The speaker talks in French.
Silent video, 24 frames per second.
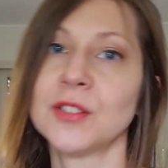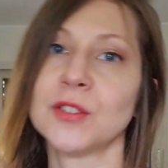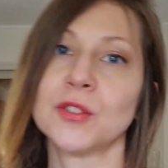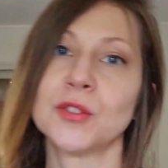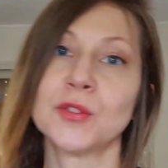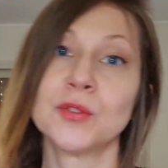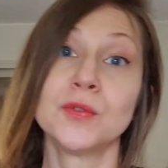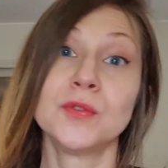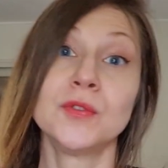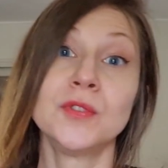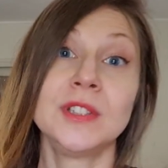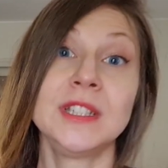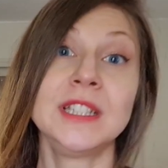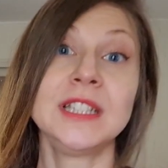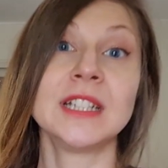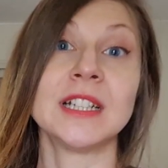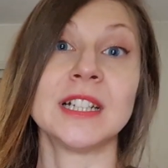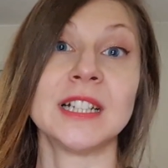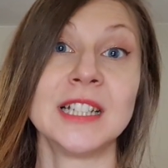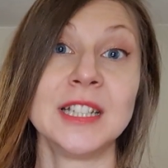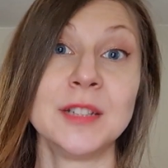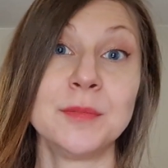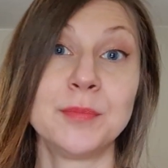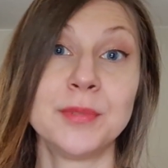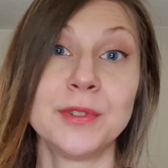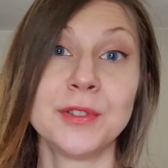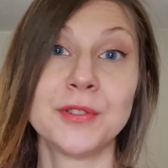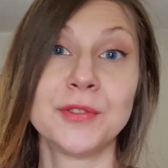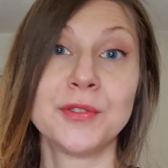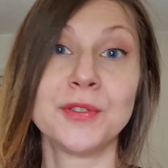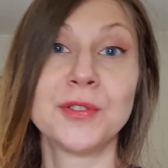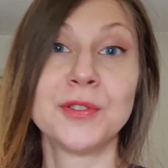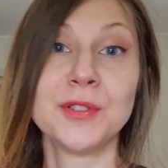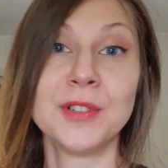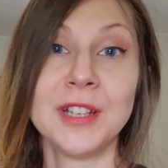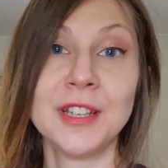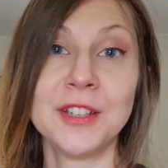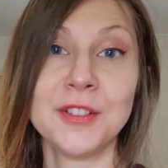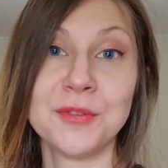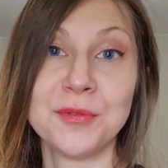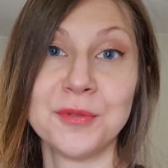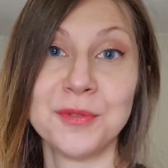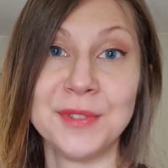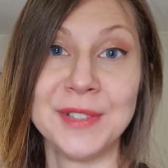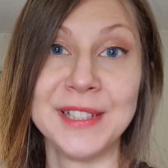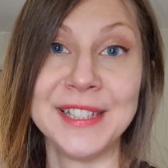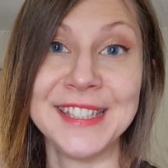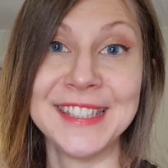en souvenir à l'époque du collège
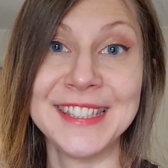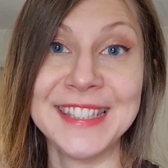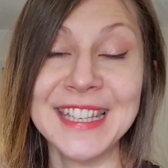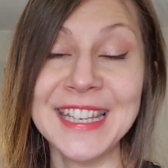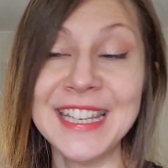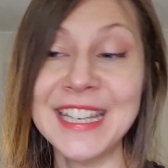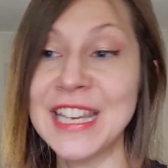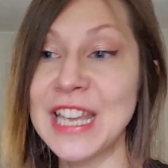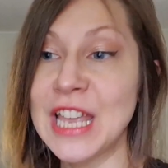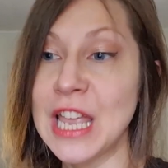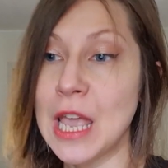ou du lycée,